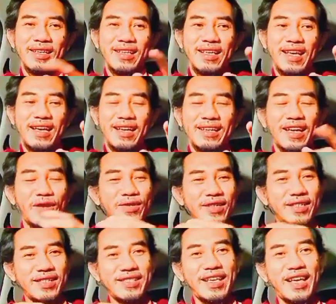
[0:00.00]
Ya, kalau
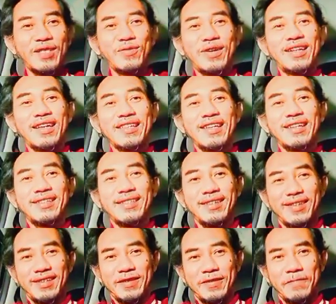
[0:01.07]
kesetiaan itu adanya di
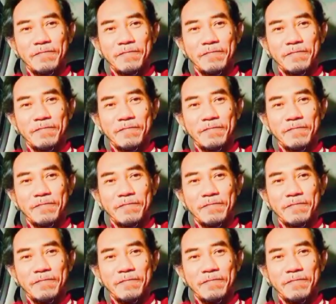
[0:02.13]
sini.